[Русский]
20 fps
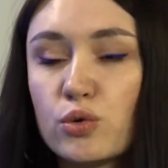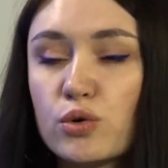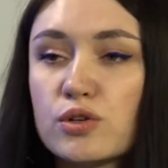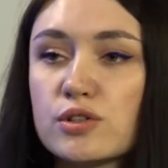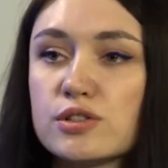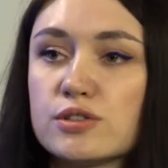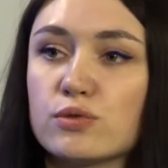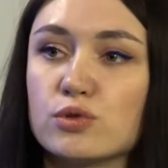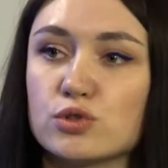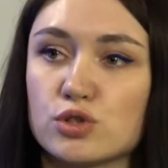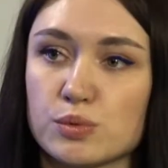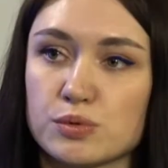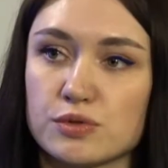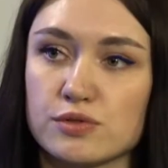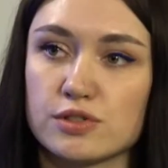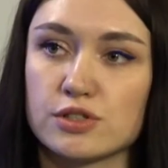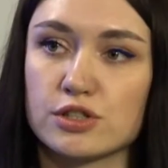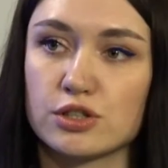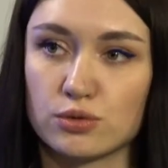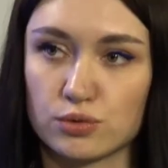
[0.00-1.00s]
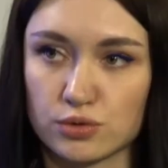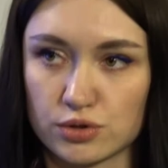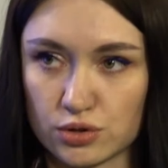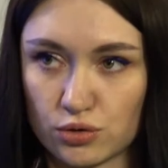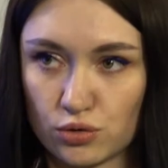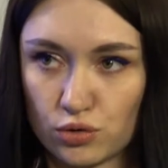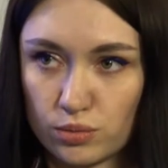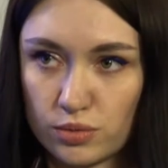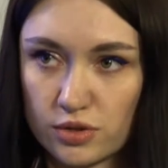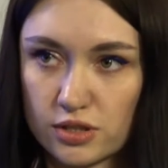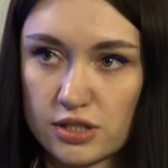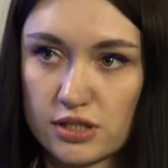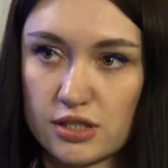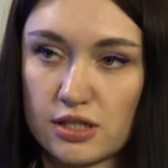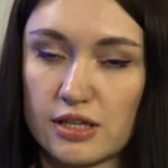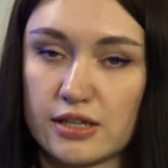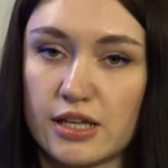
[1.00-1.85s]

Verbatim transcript: находится в собственности Иркутской области,